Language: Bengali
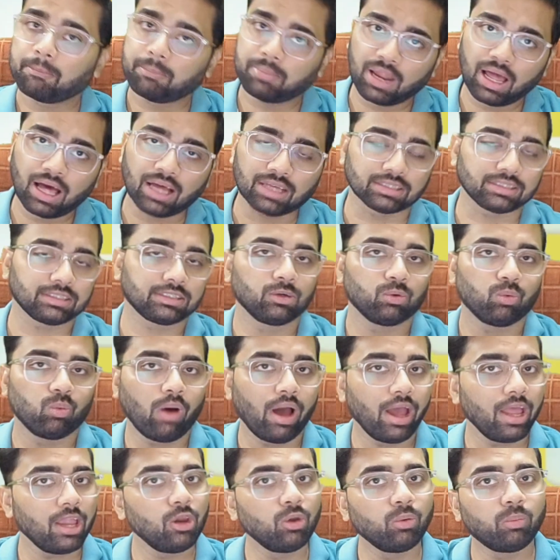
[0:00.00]
প্লাস
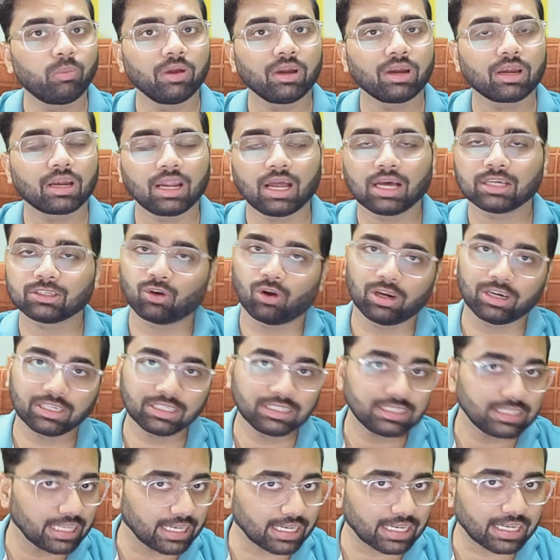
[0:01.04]
ওয়াইল্ড লুপের ক্লাস
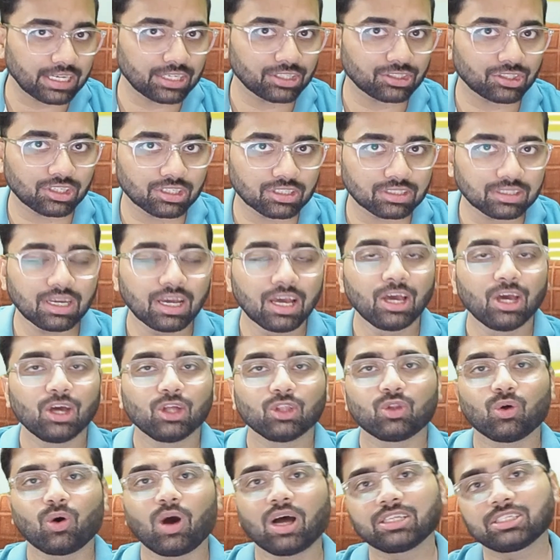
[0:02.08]
অলরেডি দেখে এসেছি
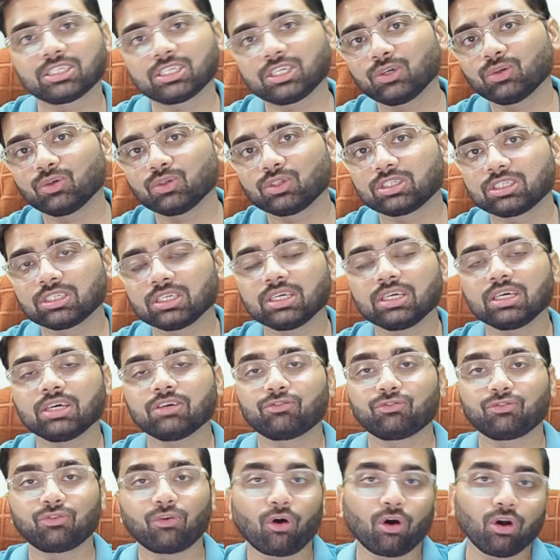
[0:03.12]
তো আজকে হচ্ছে
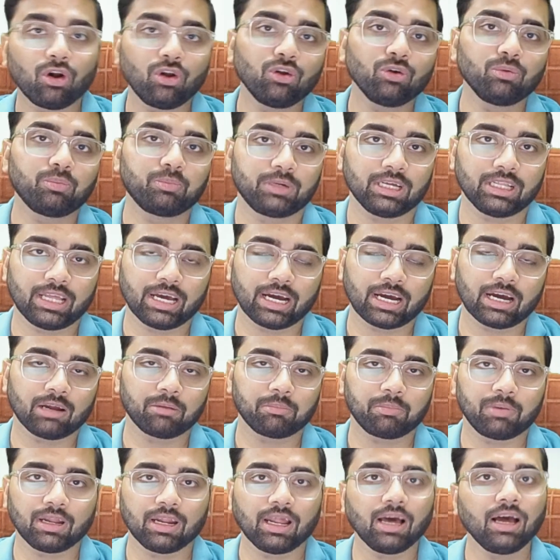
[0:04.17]
ফর লুপটা
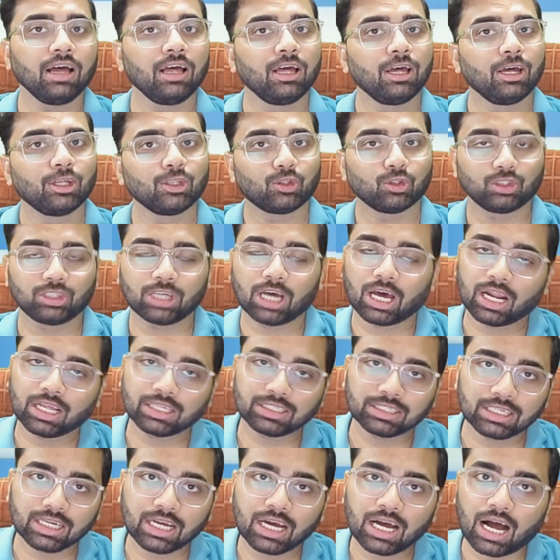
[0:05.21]
দেখার পালা তো যারা
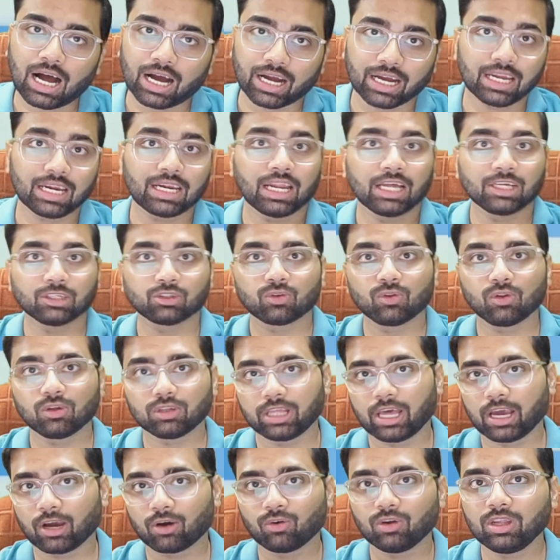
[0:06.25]
যারা আগের ক্লাসগুলো
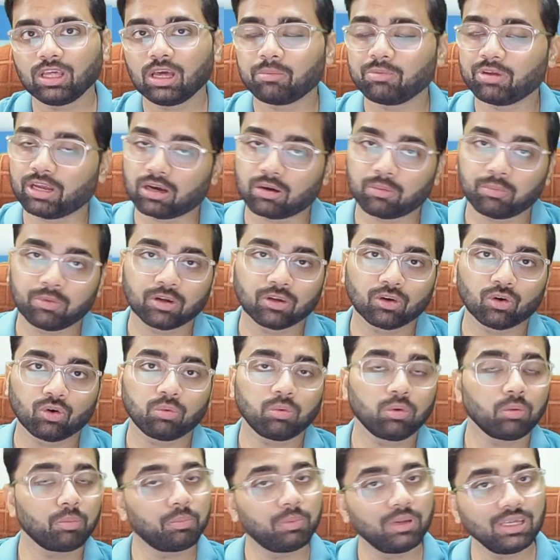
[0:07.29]
দেখোনি আমি রেকমেন্ড
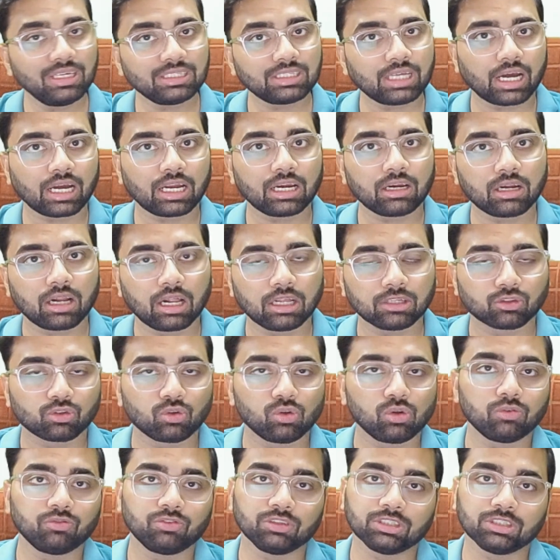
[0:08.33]
করবো প্লিজ আগের ক্লাসগুলো